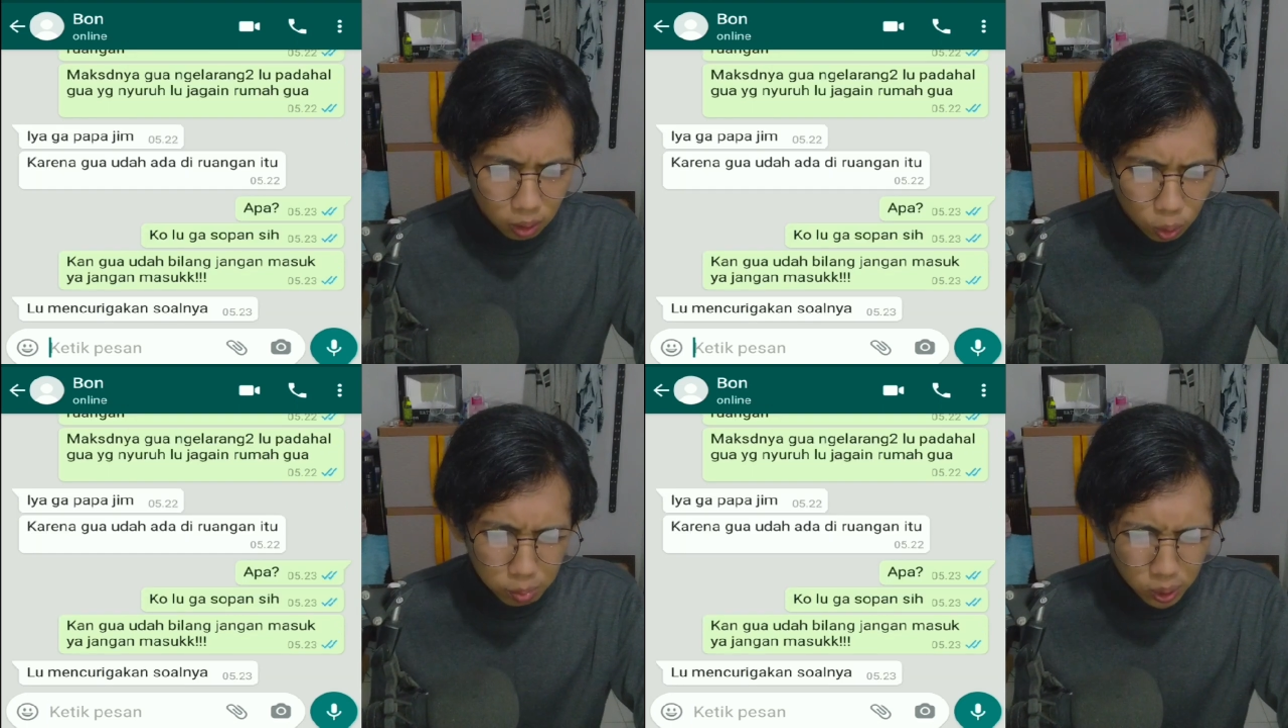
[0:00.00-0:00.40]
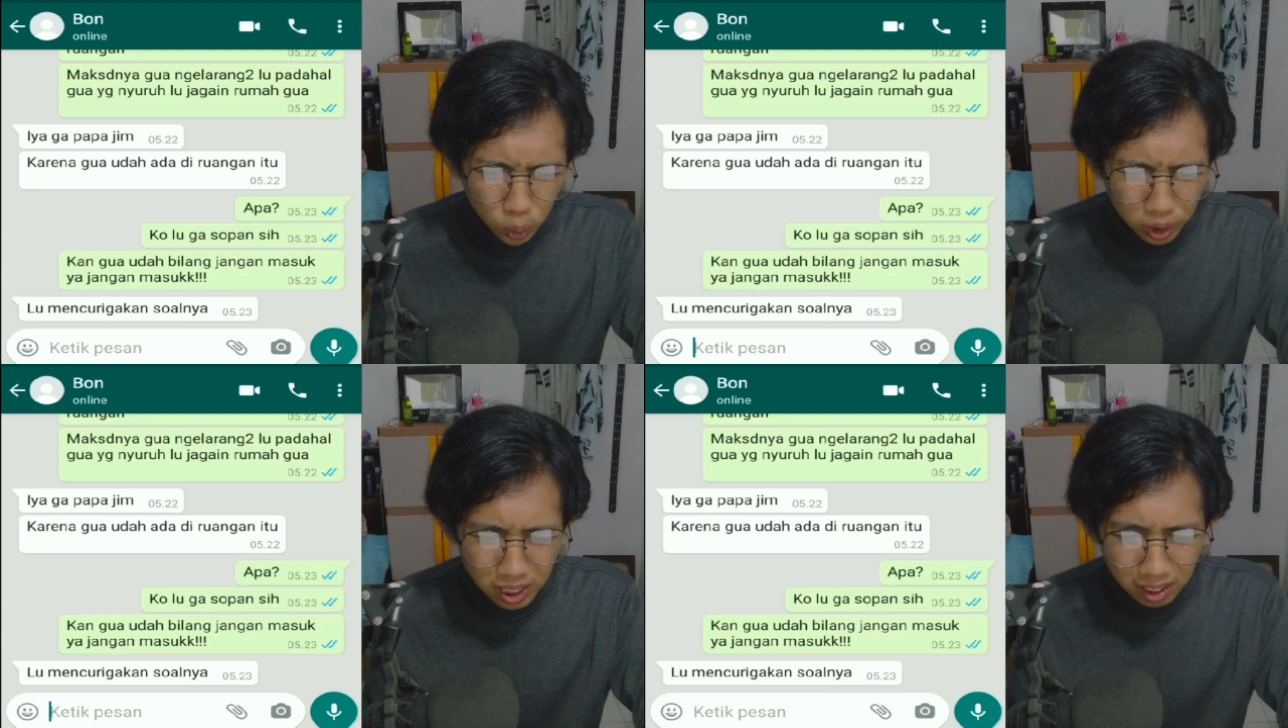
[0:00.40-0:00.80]
lu
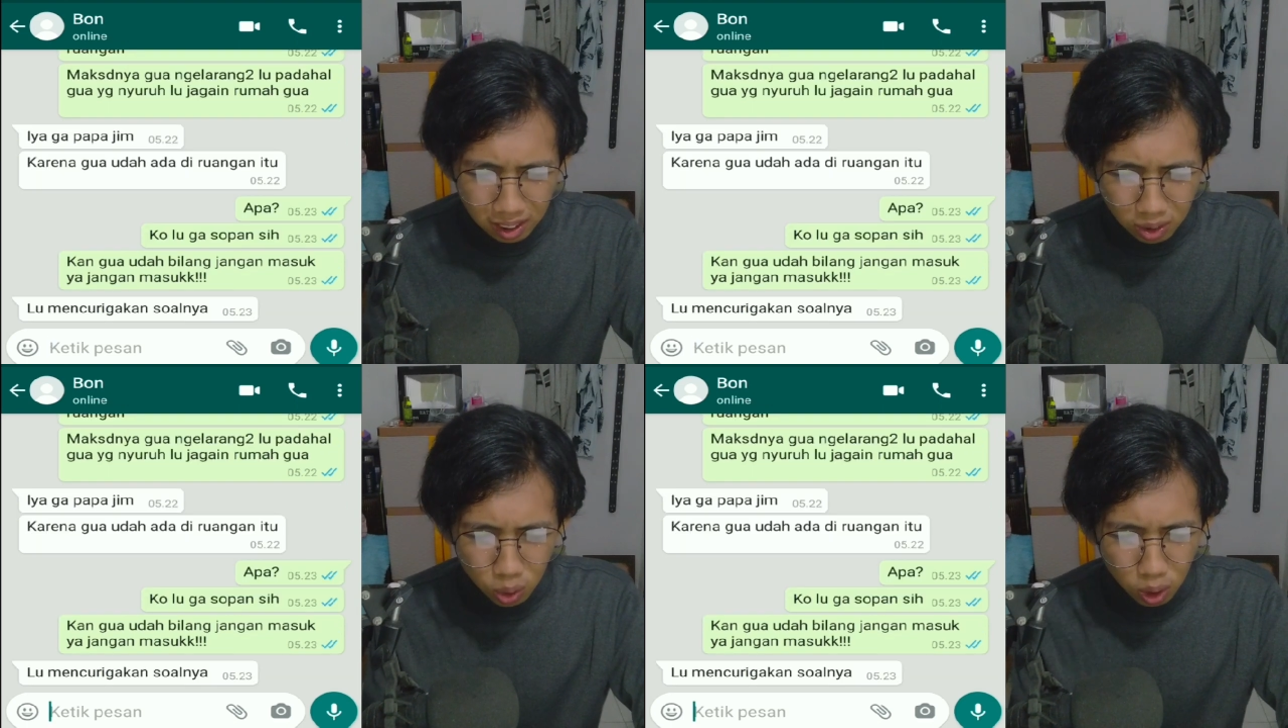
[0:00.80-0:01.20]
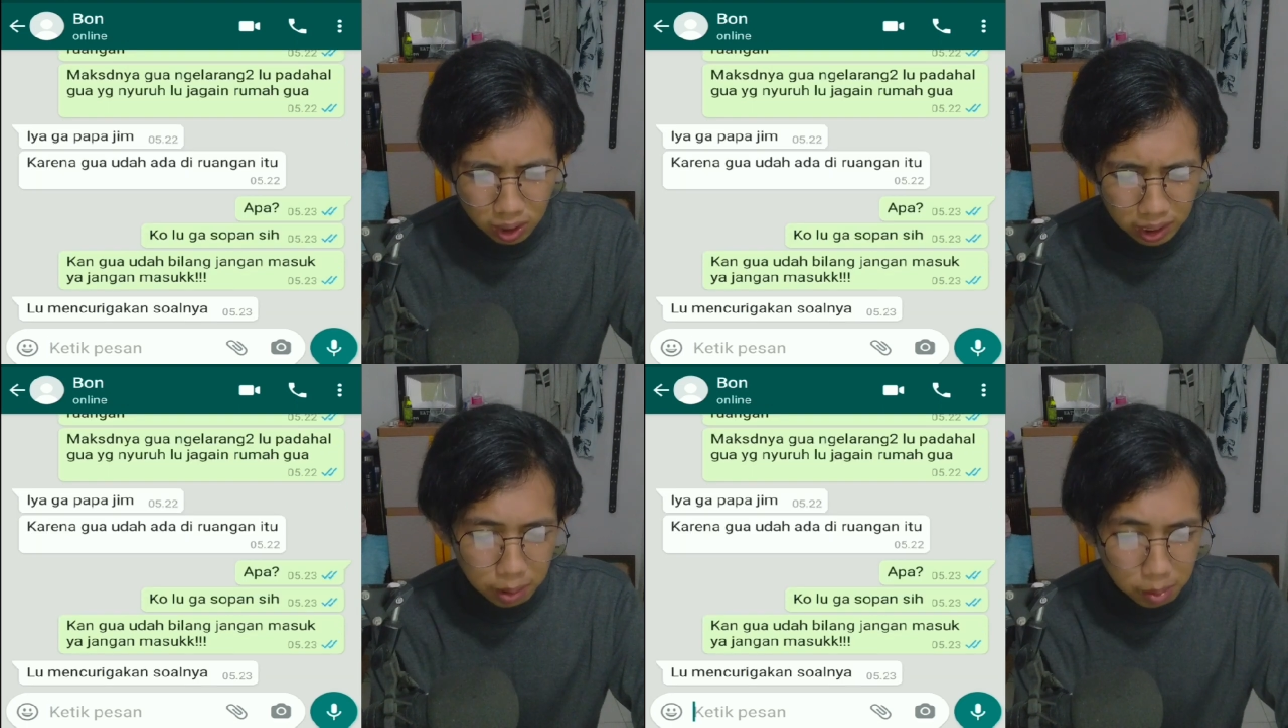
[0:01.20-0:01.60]
mencurigakan
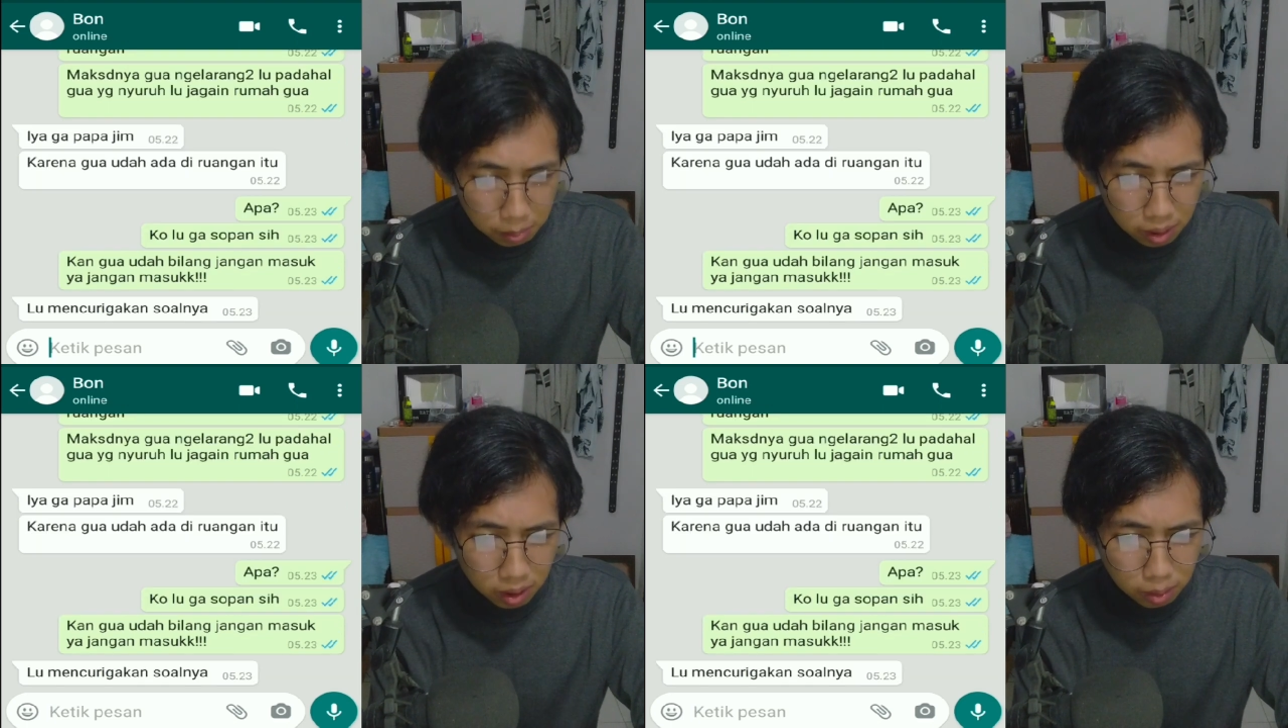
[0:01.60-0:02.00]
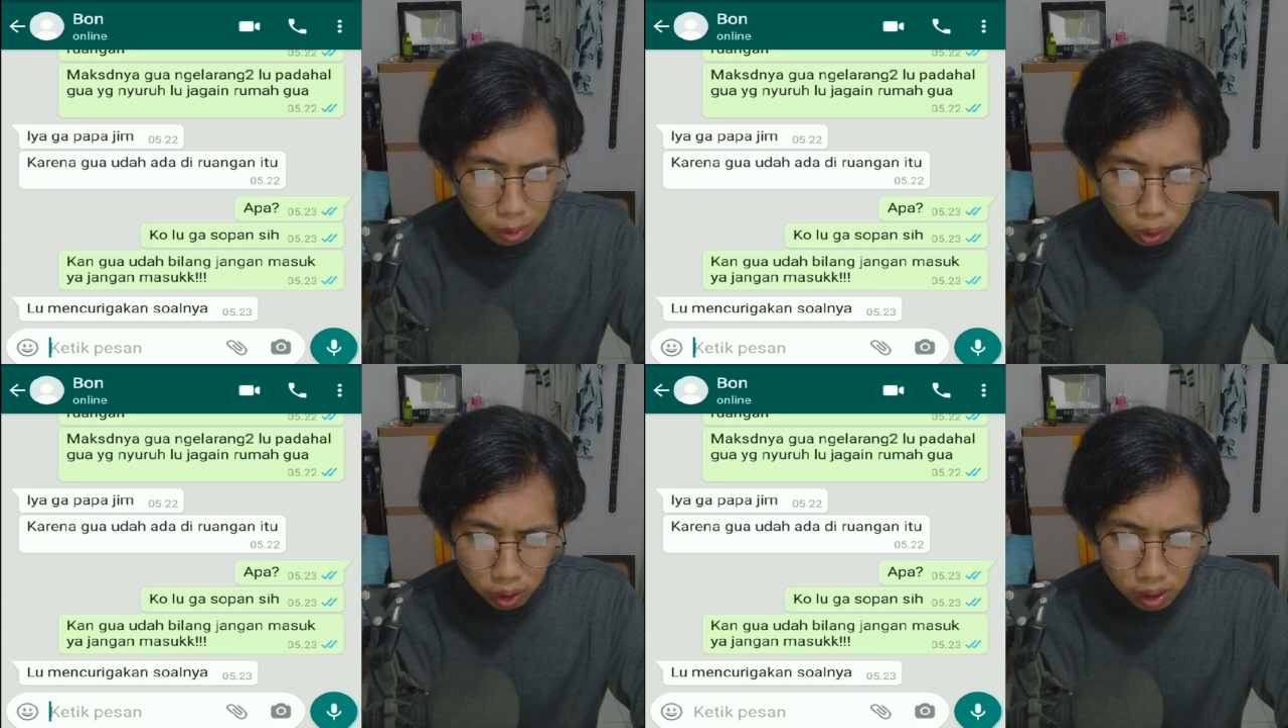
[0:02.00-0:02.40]
soalnya emang bener sih
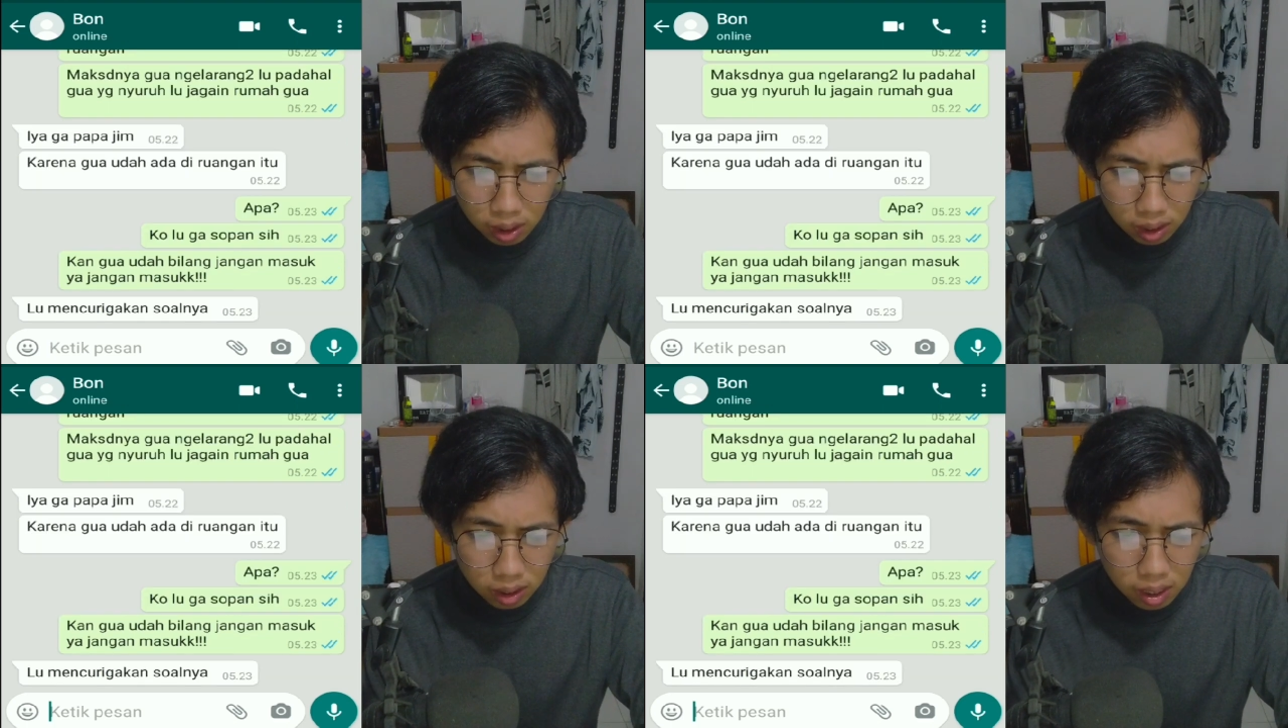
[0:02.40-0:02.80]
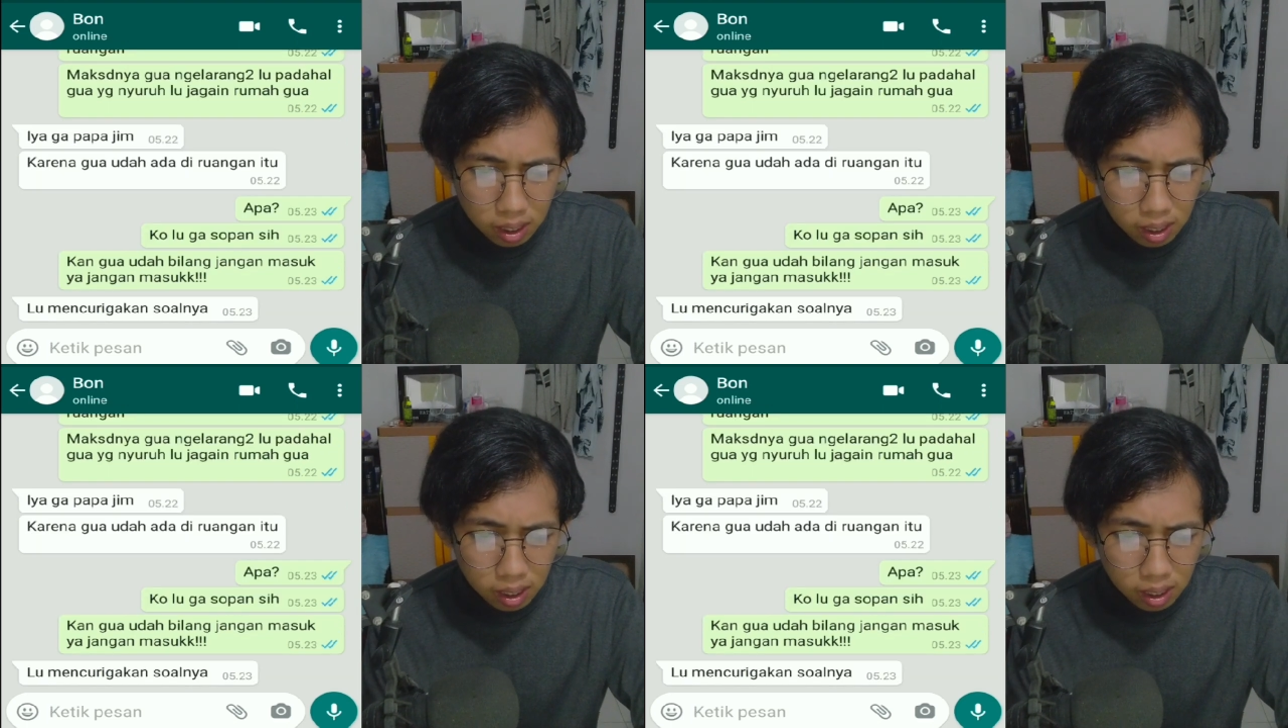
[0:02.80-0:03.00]
mencurigakan